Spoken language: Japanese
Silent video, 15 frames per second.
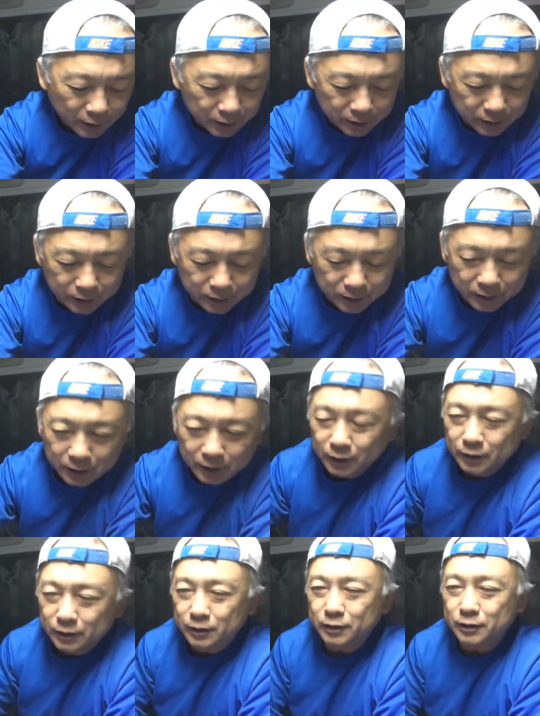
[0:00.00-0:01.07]

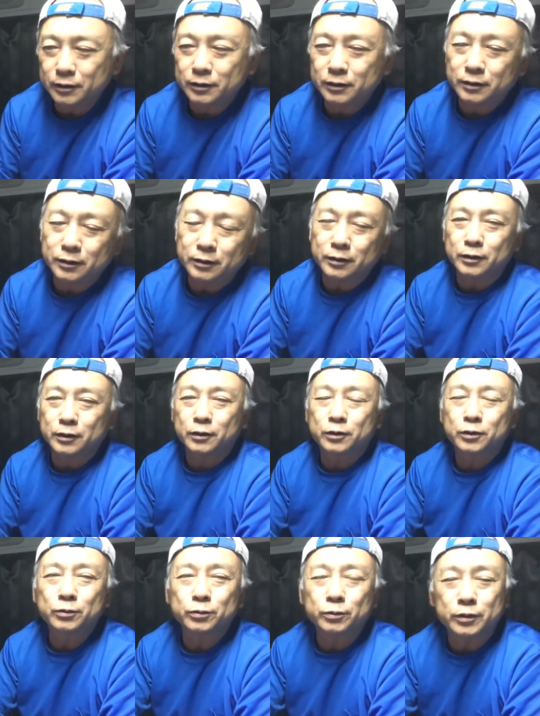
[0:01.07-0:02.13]
えー、
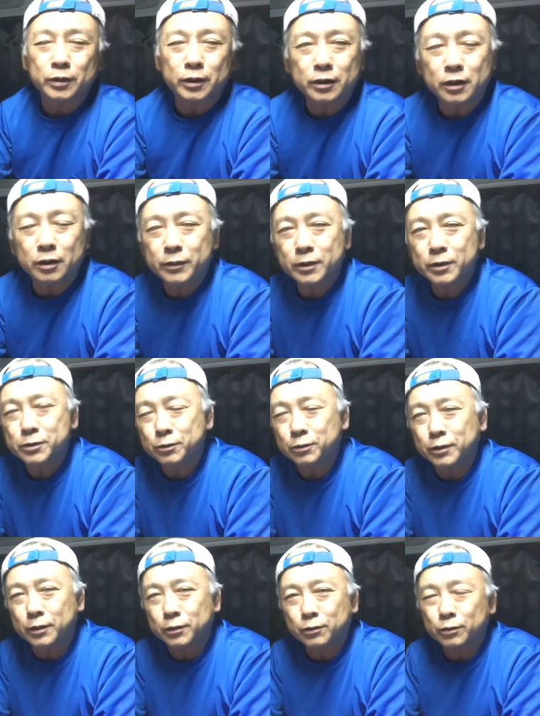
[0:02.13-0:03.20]
えー、今日のね、カメラ紹
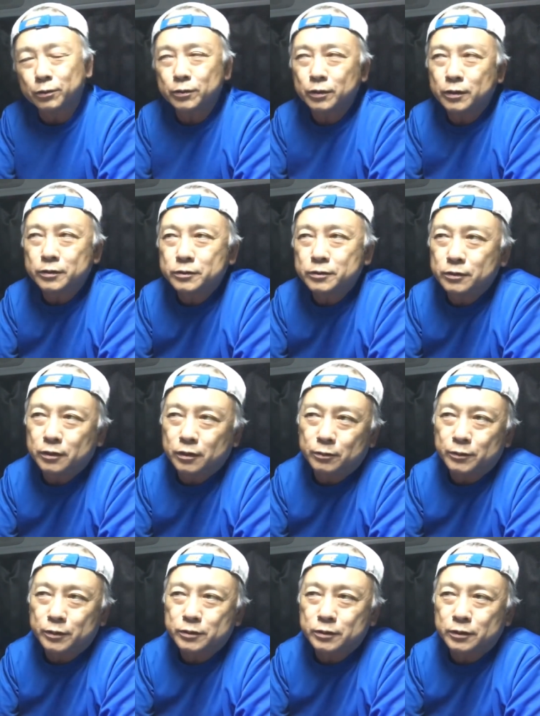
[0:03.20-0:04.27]
介、こんな感じになり
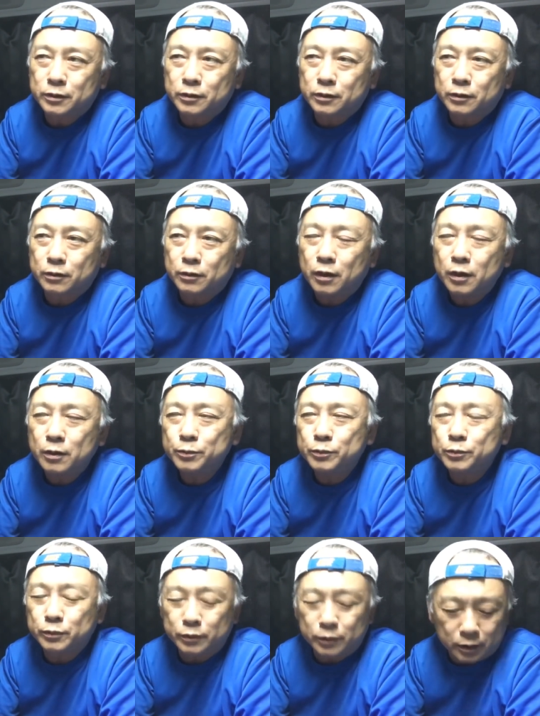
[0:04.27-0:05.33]
ます。えー、多
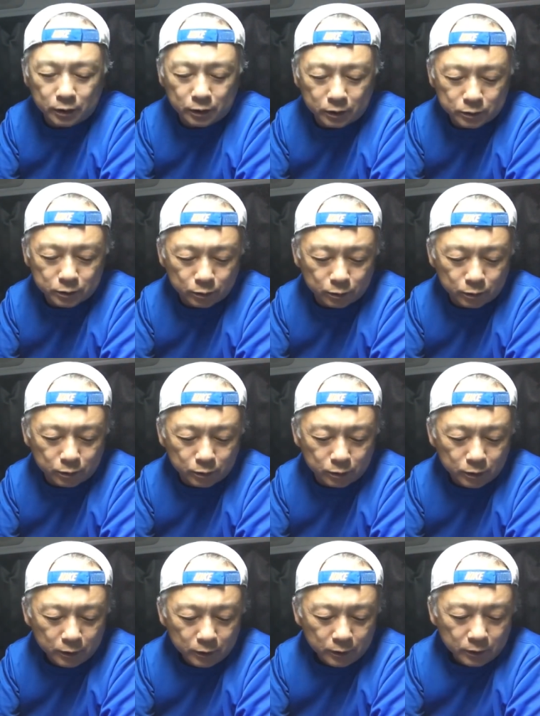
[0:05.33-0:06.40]
分ね、その、
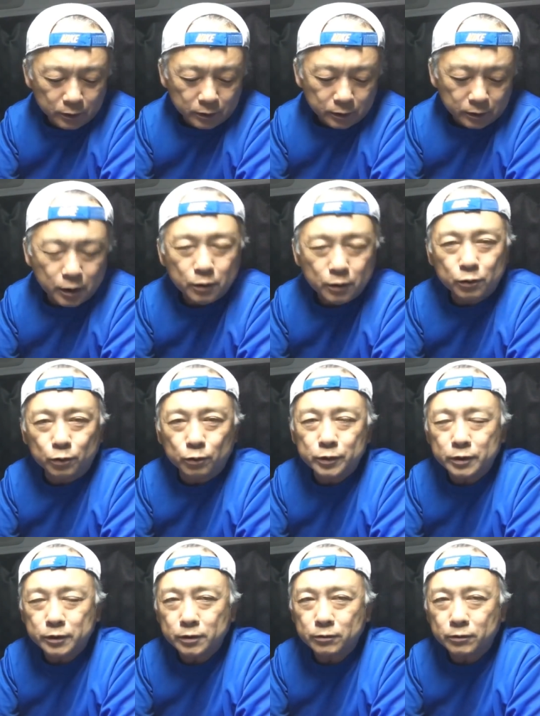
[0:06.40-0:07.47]
結構売
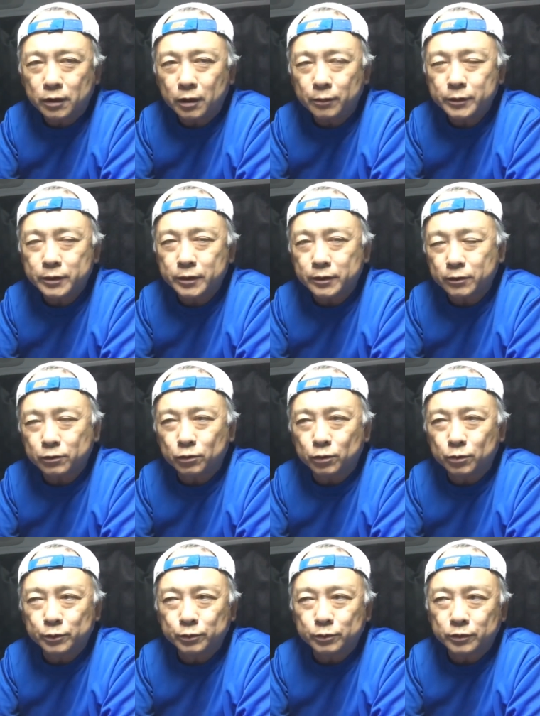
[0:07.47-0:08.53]
れてるカメラだと
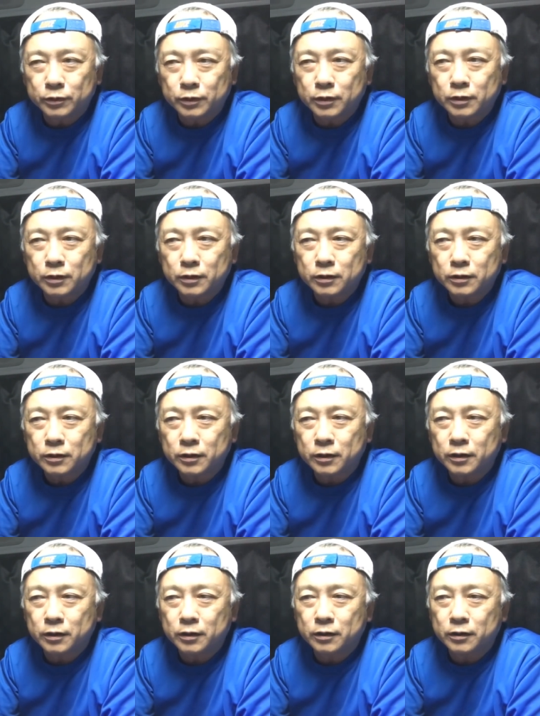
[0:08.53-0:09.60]
思うんで、
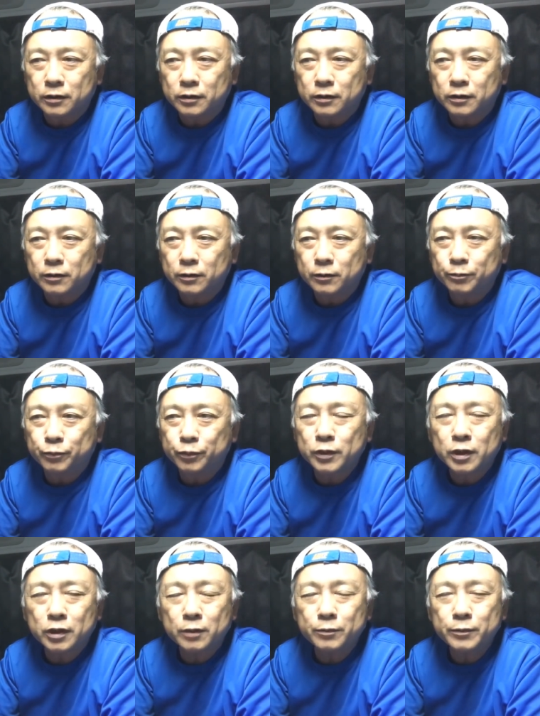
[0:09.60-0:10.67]
えー、
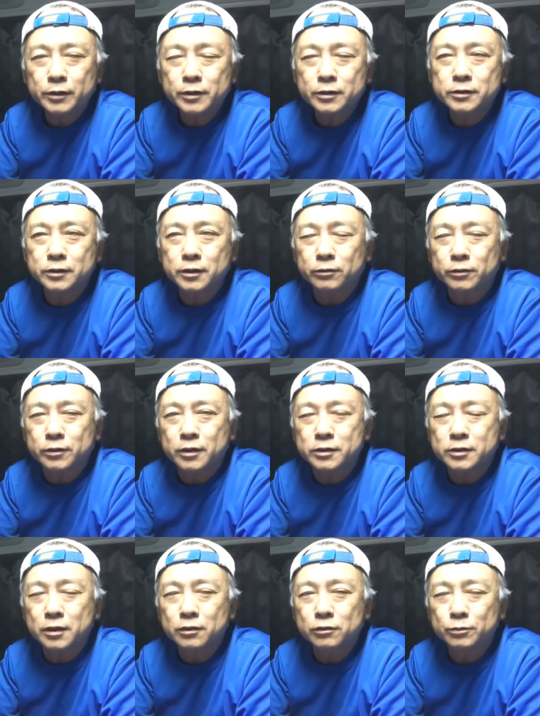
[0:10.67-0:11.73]
プラカメですけどね、
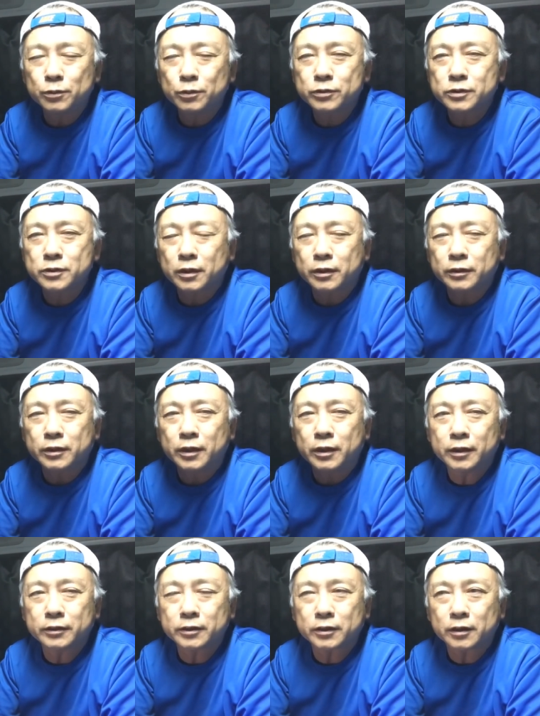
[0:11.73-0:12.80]
ジャンクボックスなんかに
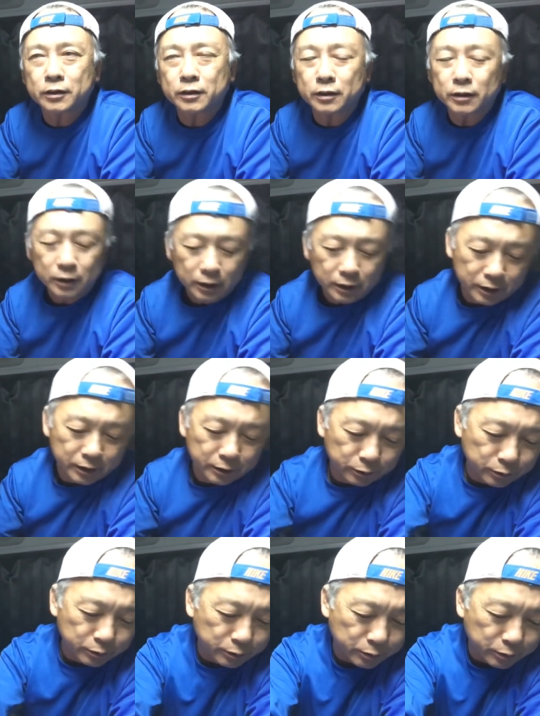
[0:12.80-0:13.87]
入ってたらね、あ
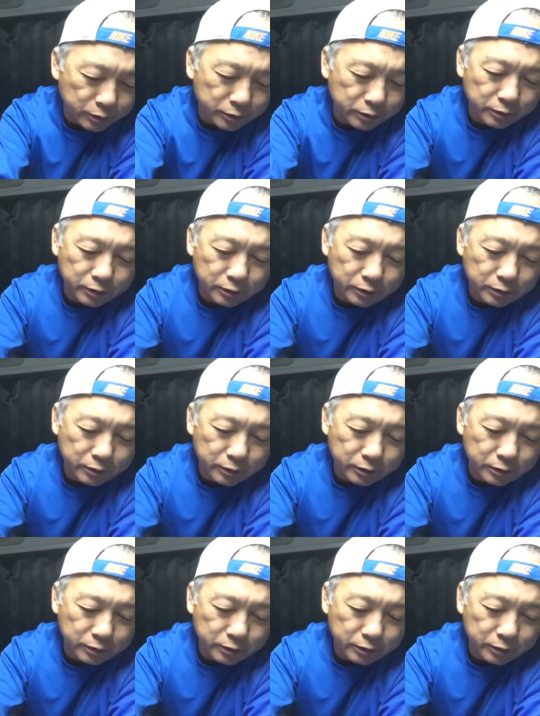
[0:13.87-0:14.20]
のー